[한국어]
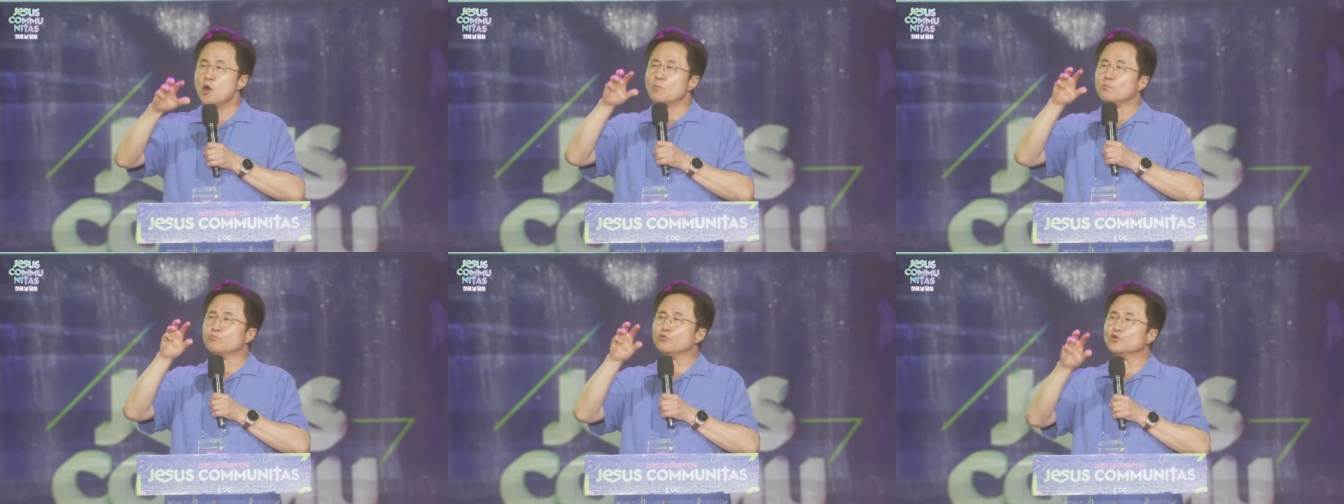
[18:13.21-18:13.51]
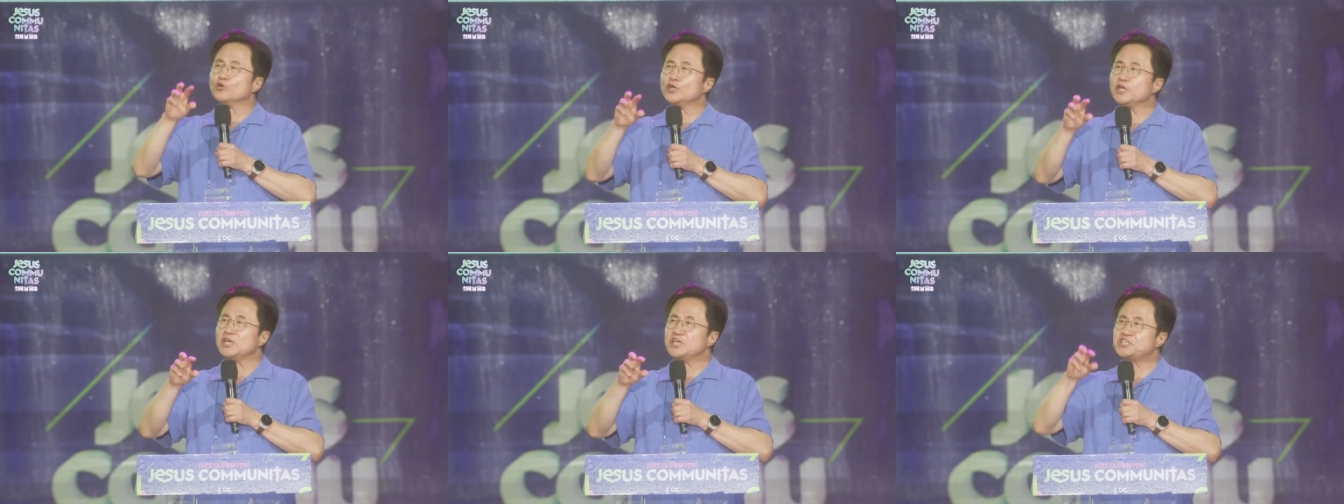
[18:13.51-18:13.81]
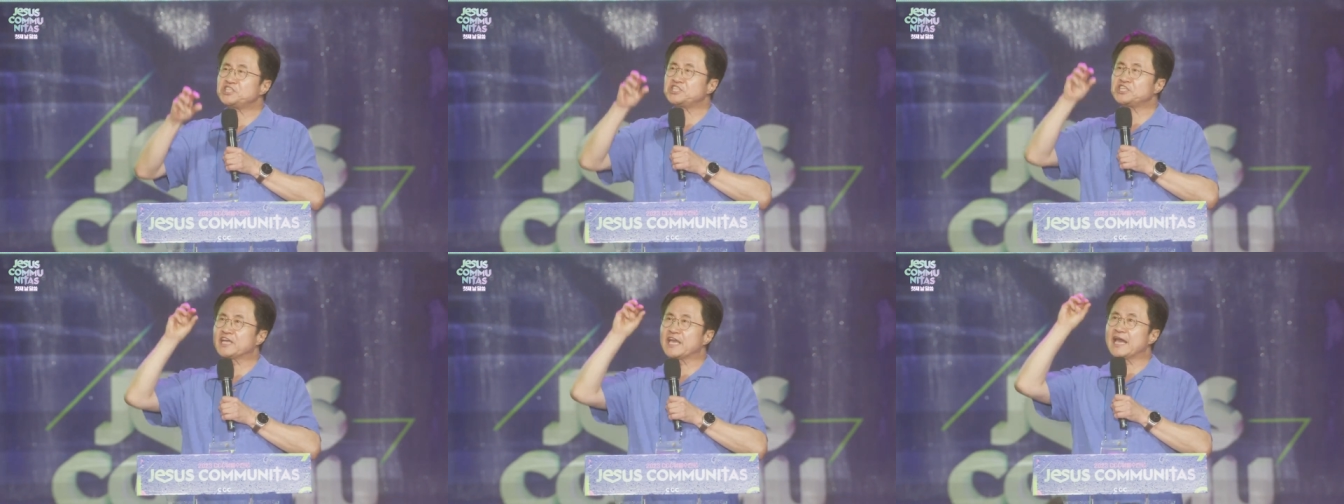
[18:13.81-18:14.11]

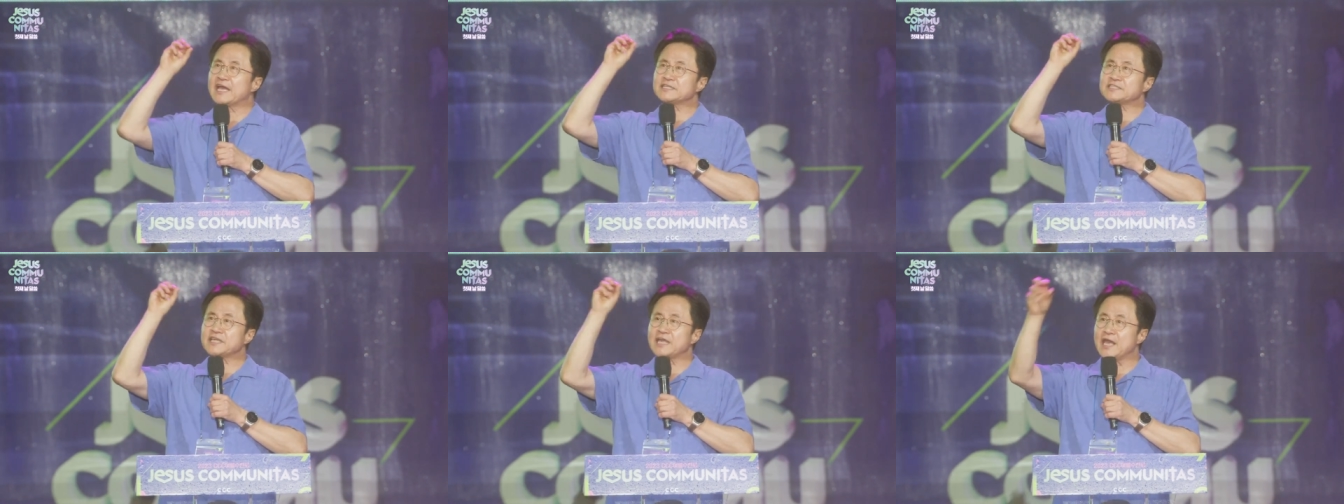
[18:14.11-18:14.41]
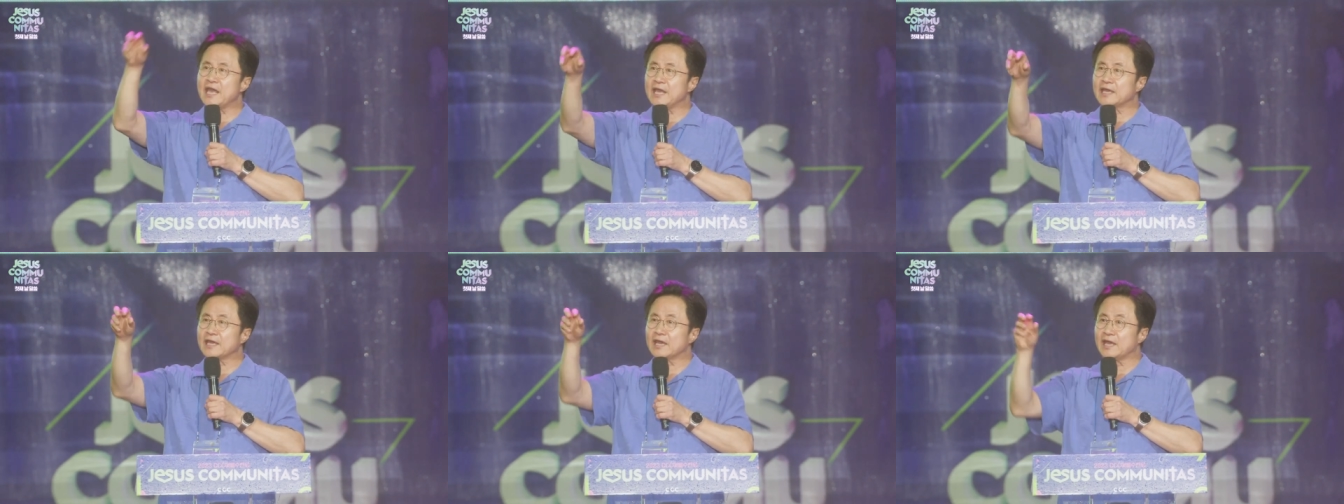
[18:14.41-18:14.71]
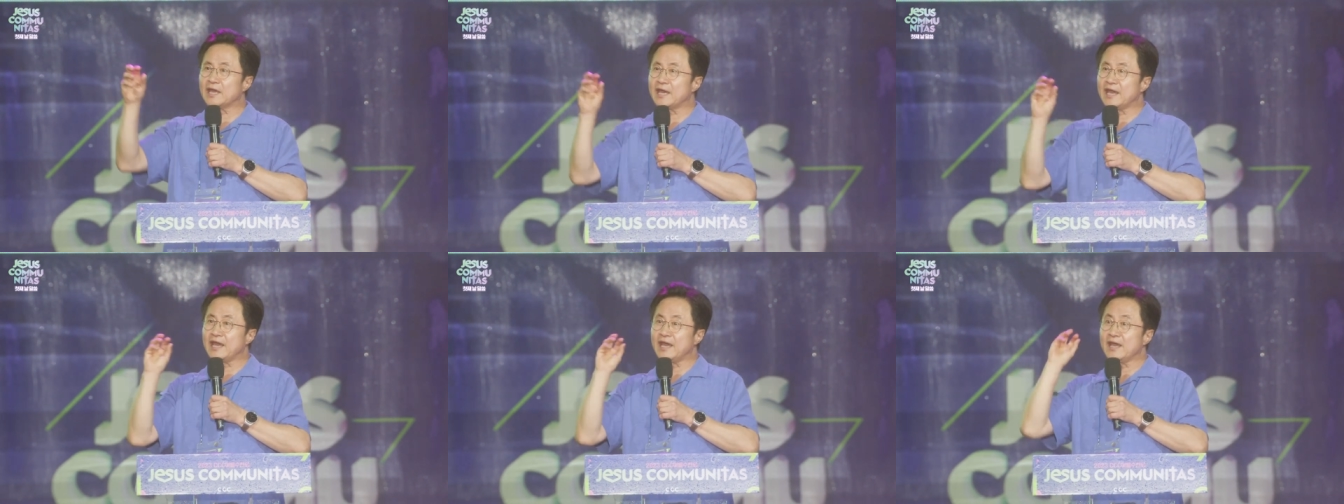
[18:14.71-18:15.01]
무의식의
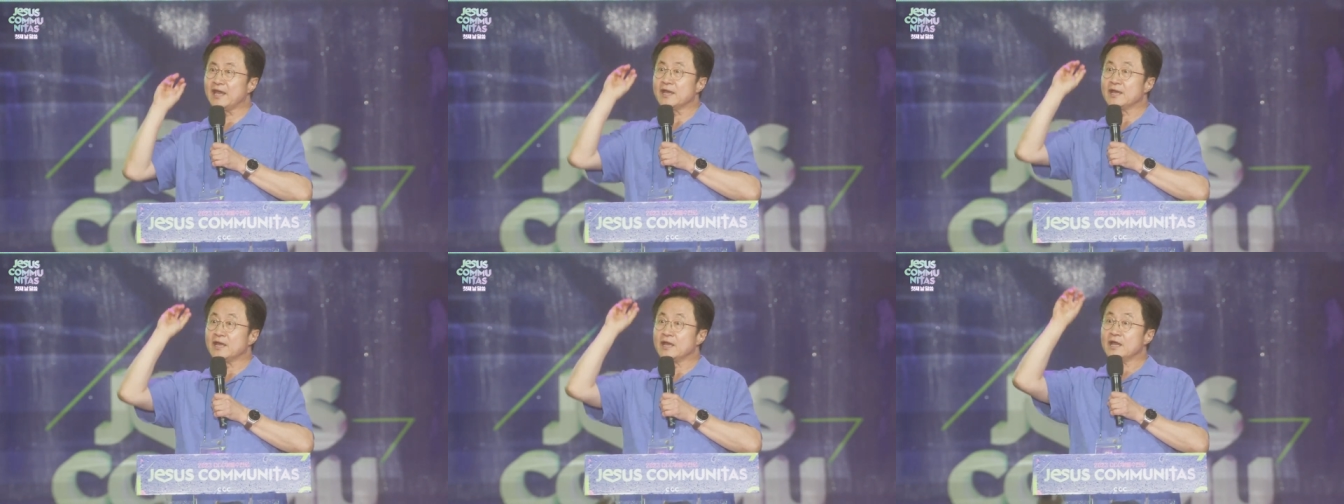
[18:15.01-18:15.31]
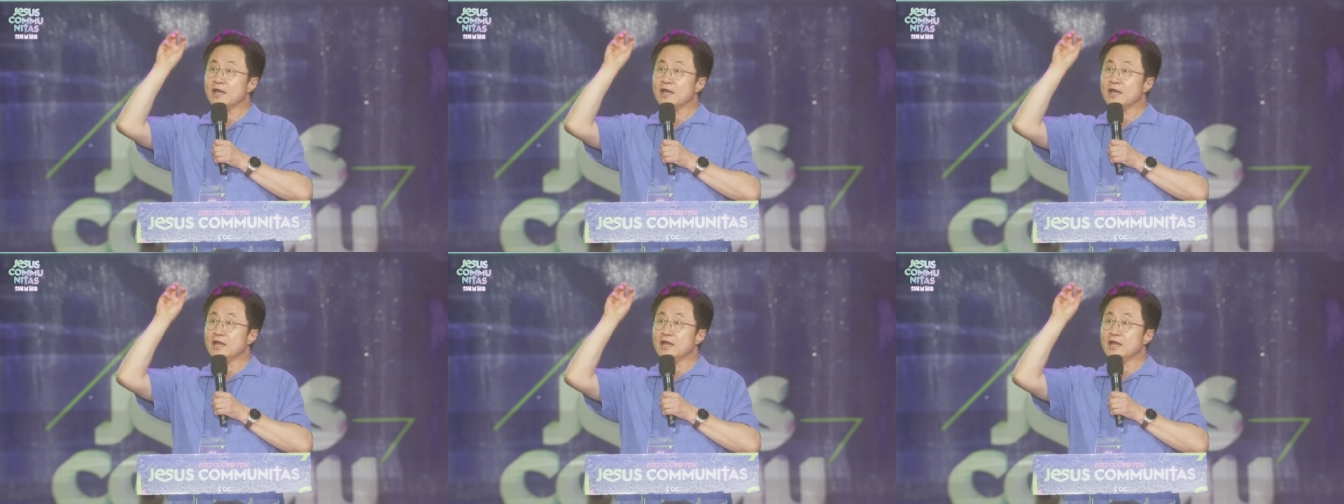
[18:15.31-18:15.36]
세계에